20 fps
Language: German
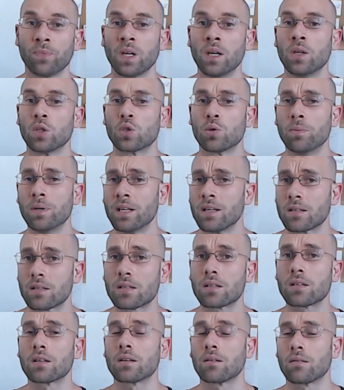
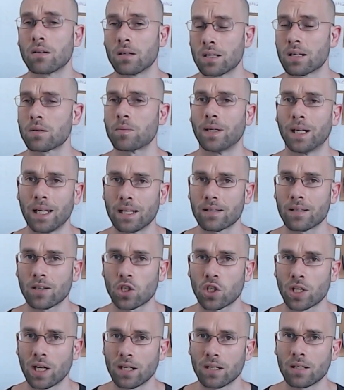zumindest ist es mein letzter
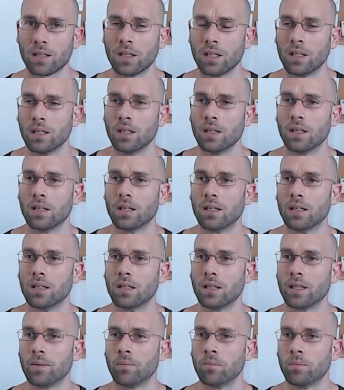Stand,
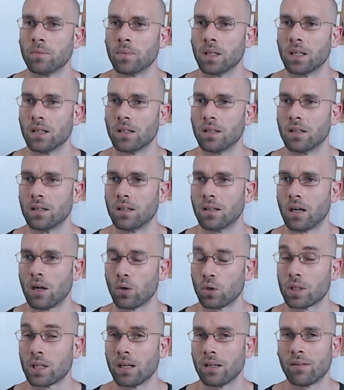äh, eben äh,
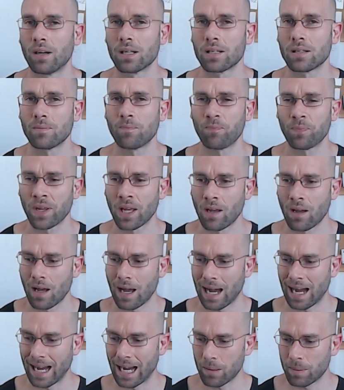auch teilweise.
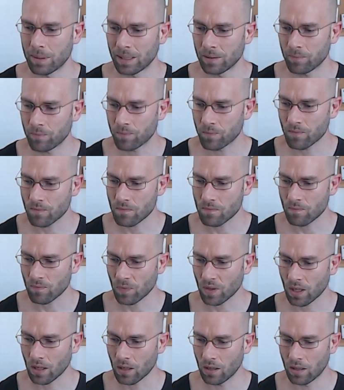Aber
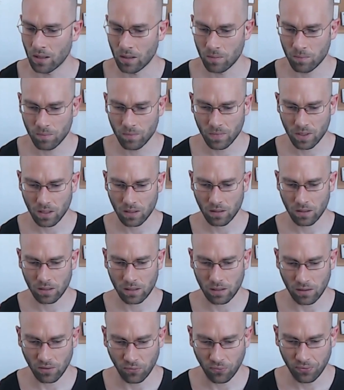ähm,
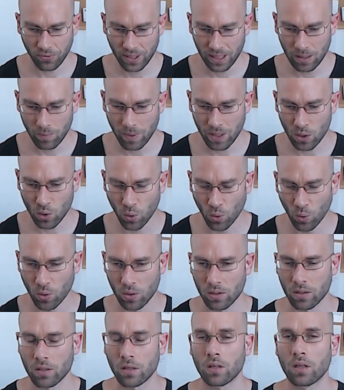viele
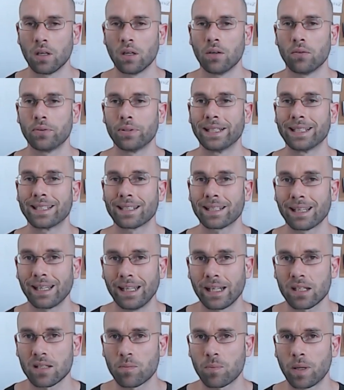Methoden, viele
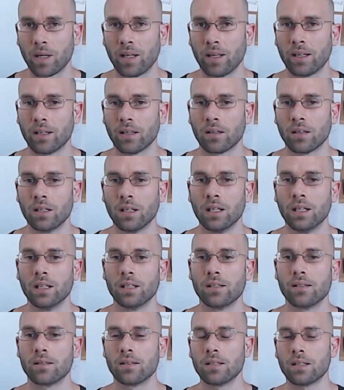Trainingspläne,
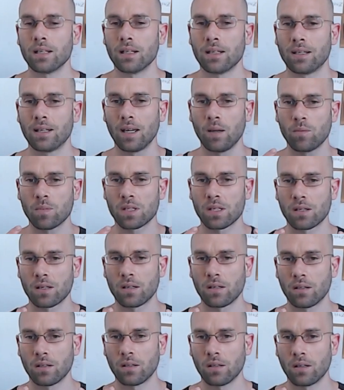die sind in dem
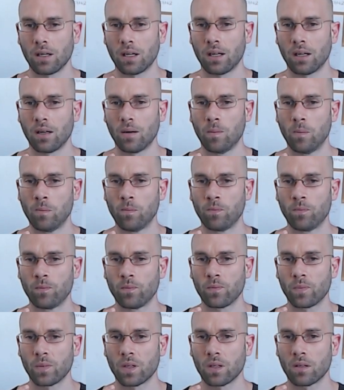Sinne ähm,